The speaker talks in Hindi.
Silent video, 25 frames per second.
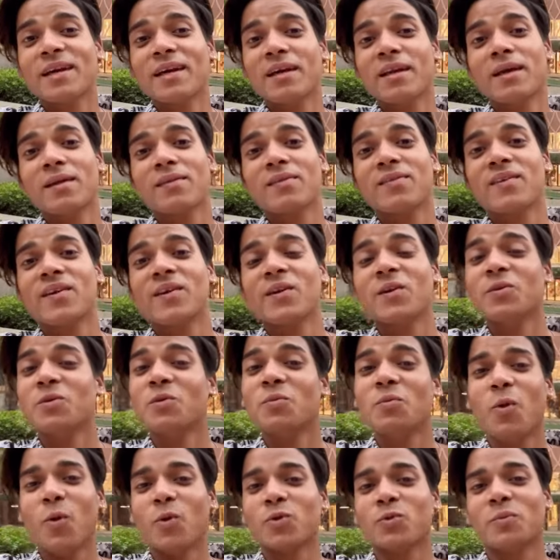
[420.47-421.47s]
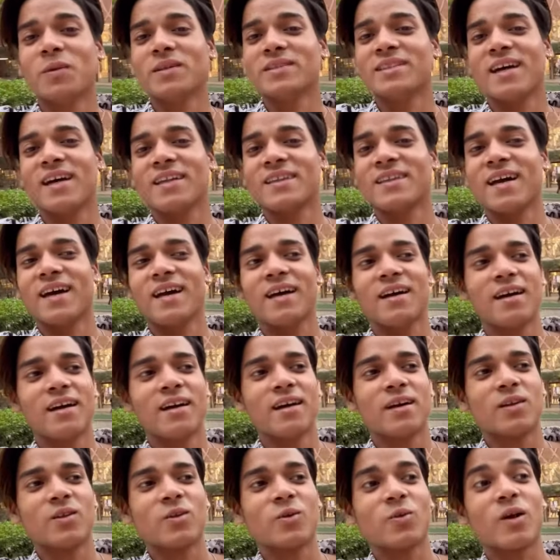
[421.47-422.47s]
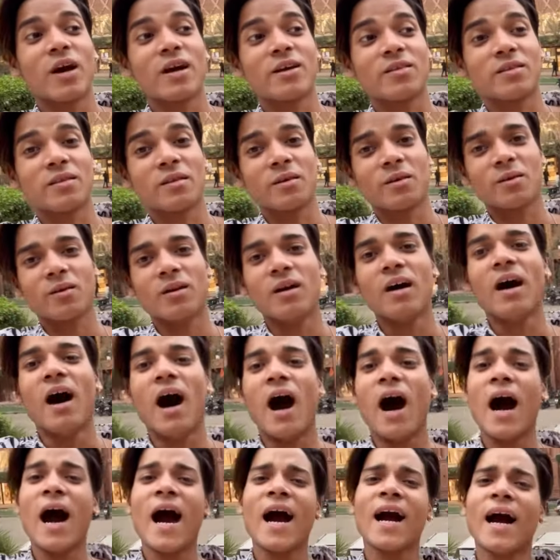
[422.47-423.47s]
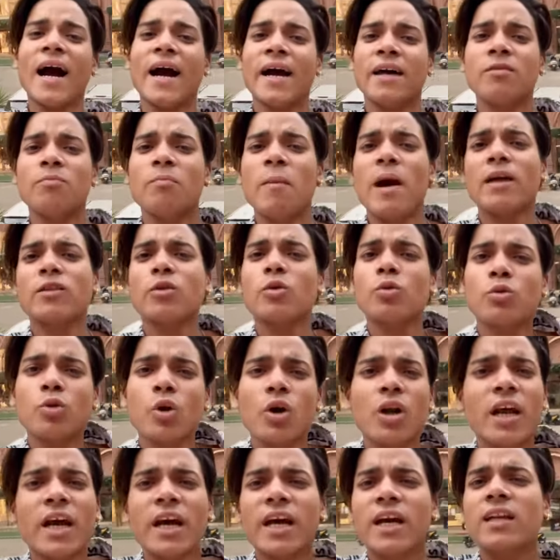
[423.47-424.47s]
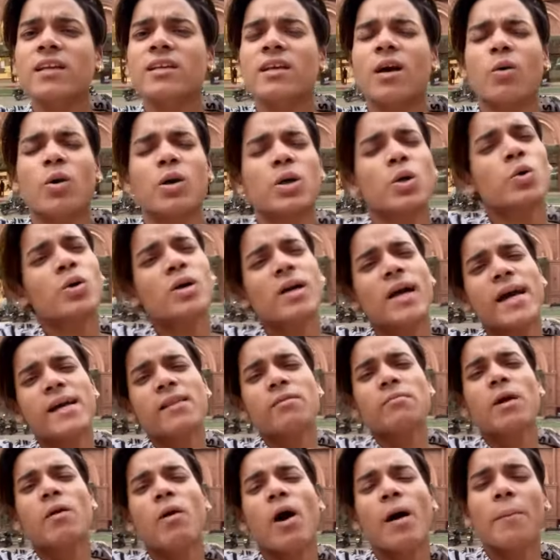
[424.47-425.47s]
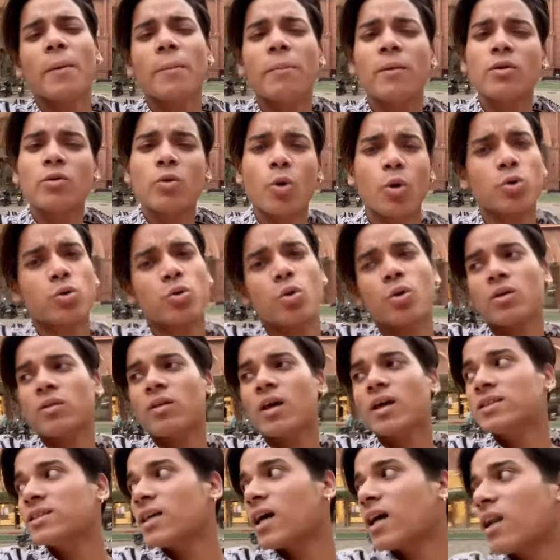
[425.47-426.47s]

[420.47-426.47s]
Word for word: तिलसती है ना तो बहुत मज़ा आता है तो गाइज हाँ गाइज मैं तो इसको लेके नहीं जाऊँगा क्योंकि गाइज मैं वहाँ पे अपने दोस्तों के साथ जा